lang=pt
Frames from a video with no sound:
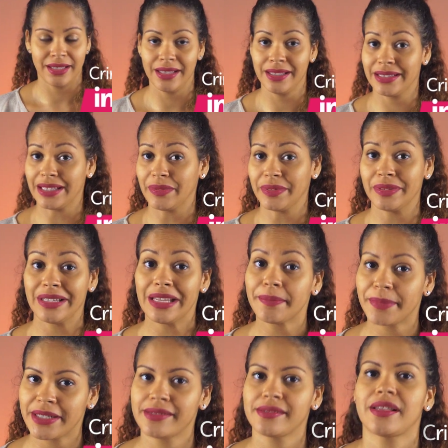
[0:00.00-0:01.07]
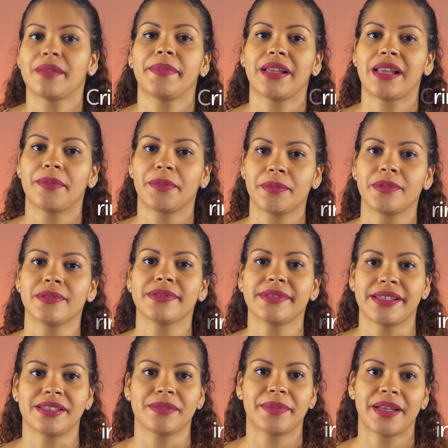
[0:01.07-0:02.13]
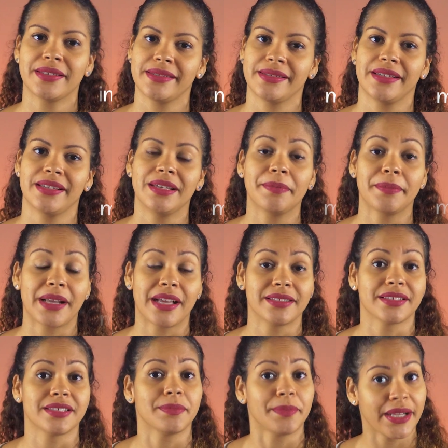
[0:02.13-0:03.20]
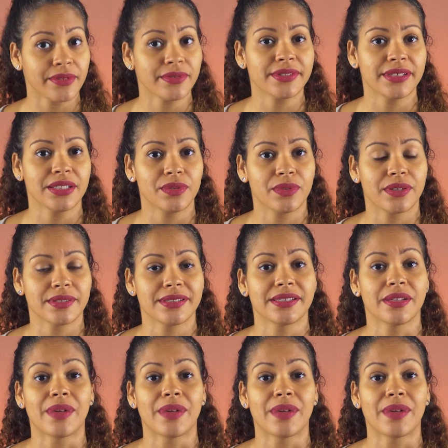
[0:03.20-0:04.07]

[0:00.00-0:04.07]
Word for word: Então eu nem preciso apelar para o bom senso para dizer que práticas preconceituosas